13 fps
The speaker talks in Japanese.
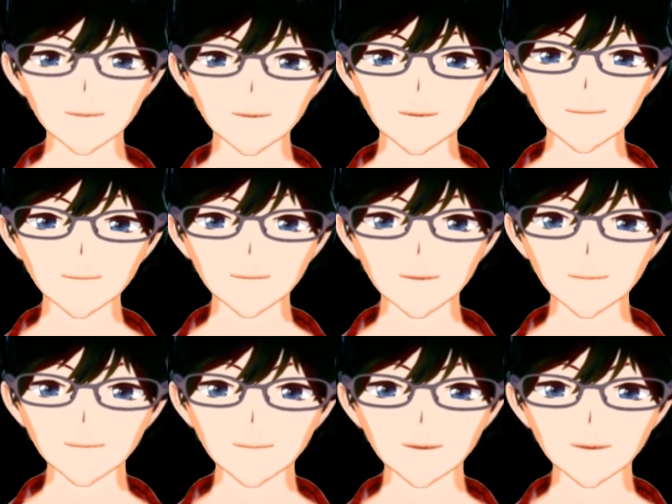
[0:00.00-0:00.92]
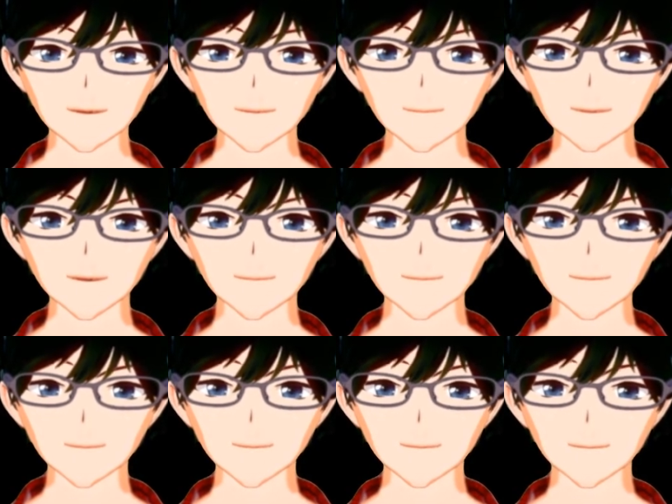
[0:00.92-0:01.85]
まあ、戦場戦役 B、ボス
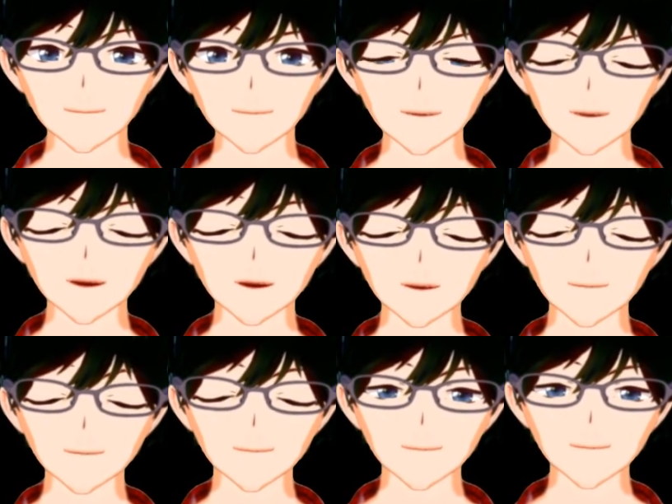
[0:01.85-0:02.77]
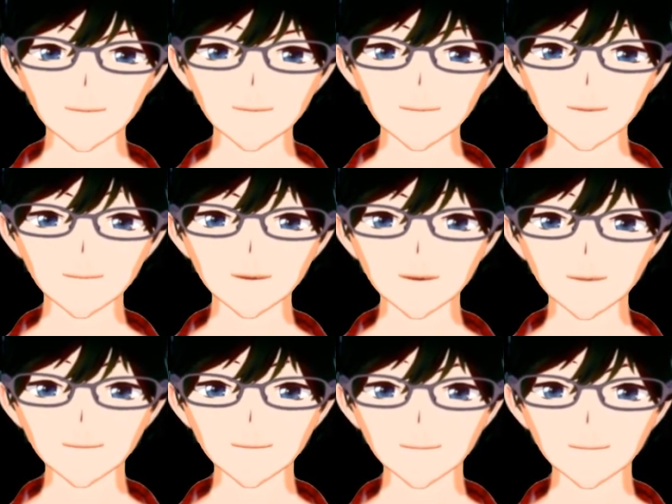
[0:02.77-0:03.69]
B、お城の攻め B、お
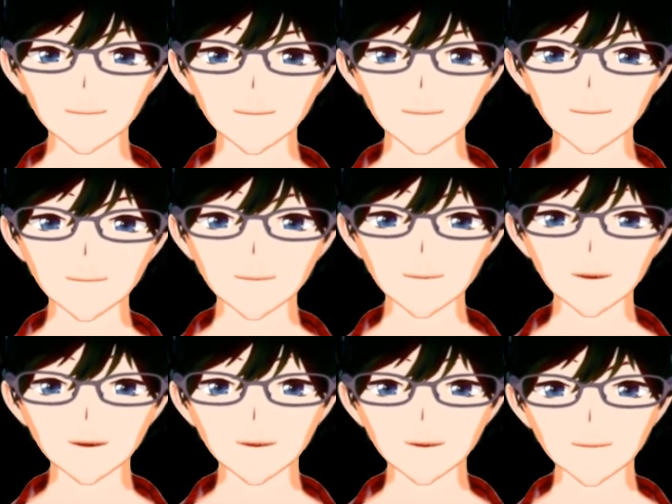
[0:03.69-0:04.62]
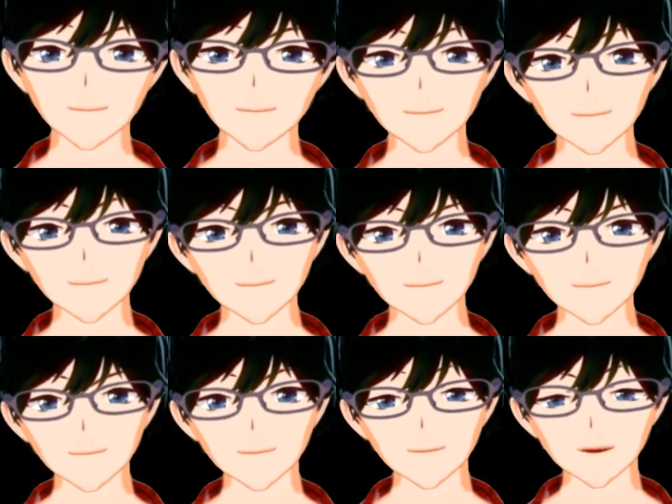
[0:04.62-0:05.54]
城の防衛が A、
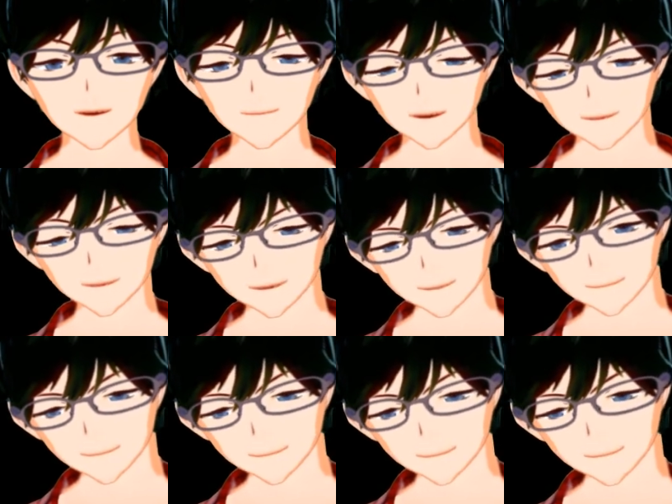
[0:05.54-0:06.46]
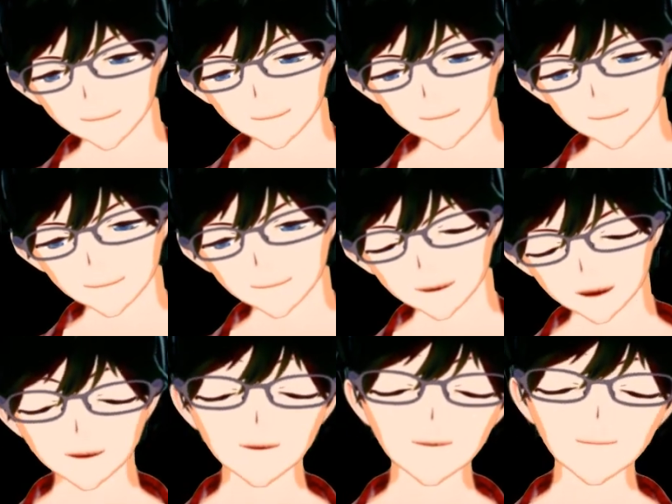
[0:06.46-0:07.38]
まあ、これは防御力と筋力値があ
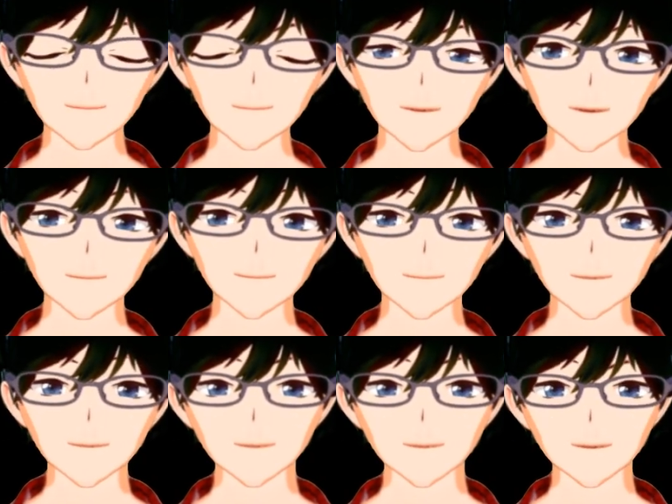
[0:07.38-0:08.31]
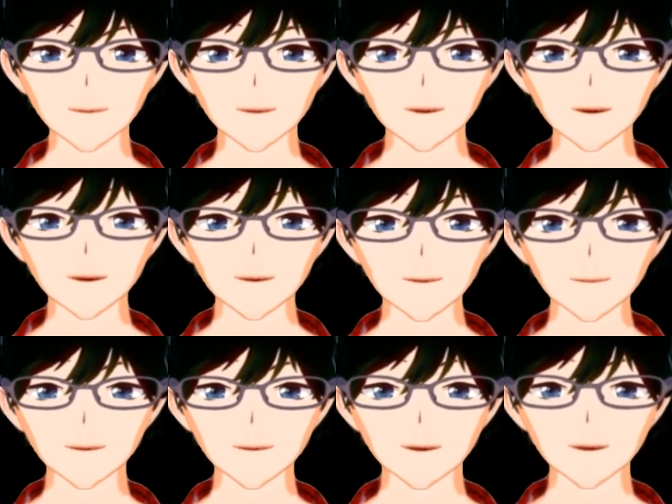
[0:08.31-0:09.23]
るからってことなのかな、え闘技
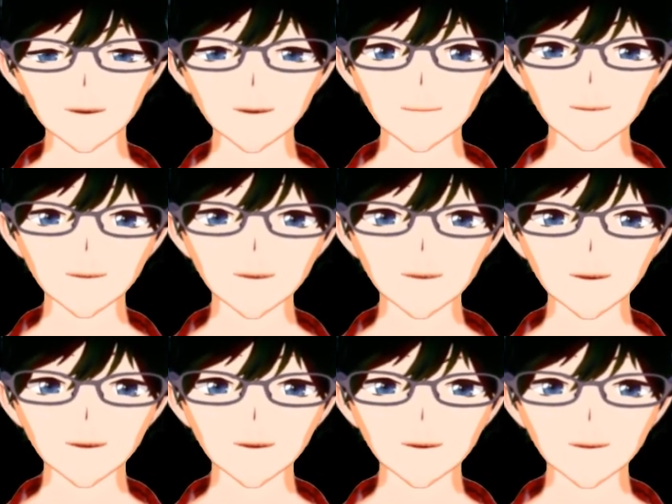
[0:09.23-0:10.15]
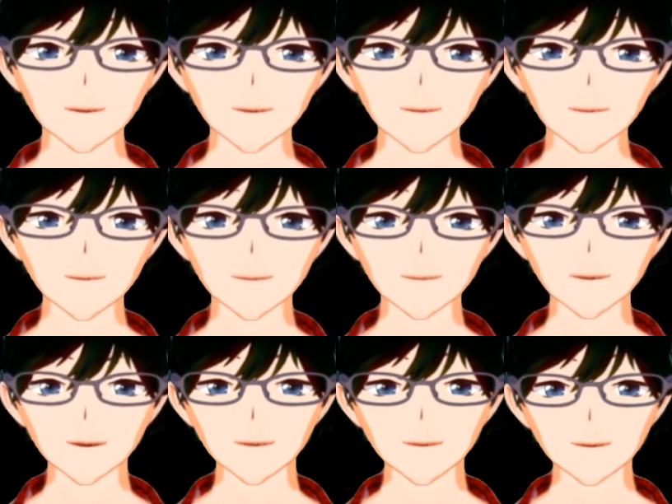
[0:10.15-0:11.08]
場が B、え短期特化おす
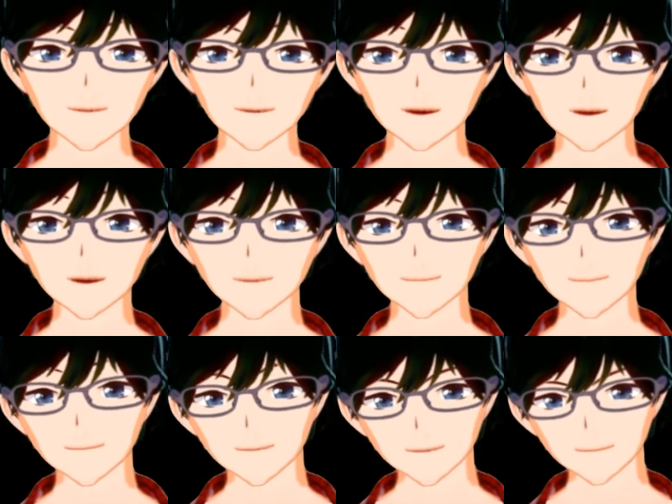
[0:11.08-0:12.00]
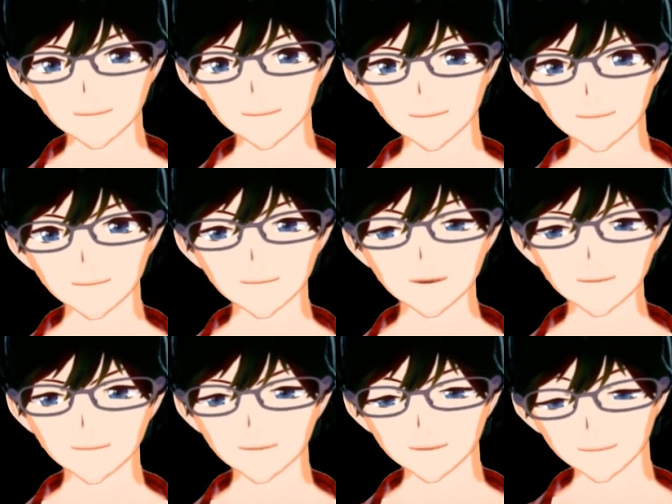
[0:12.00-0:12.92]
すめ度が A となってい
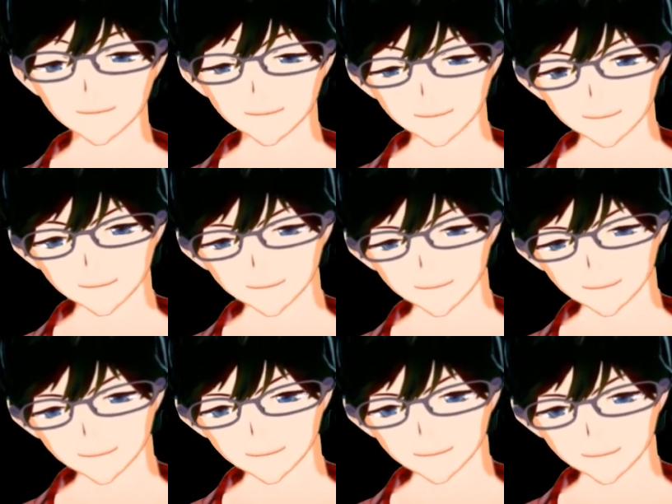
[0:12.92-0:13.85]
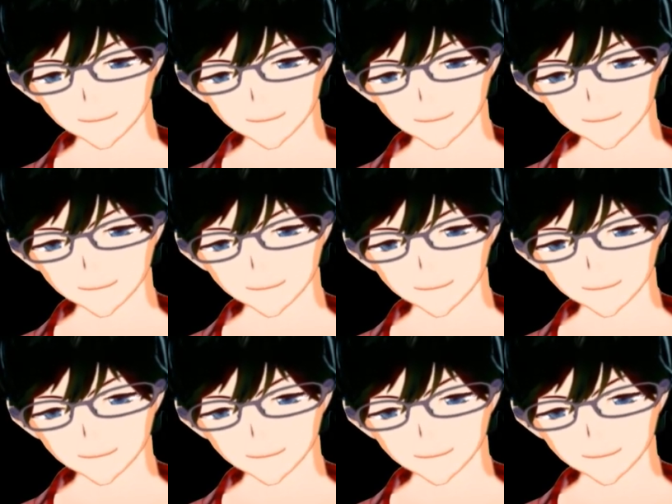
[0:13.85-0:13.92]
ます。うん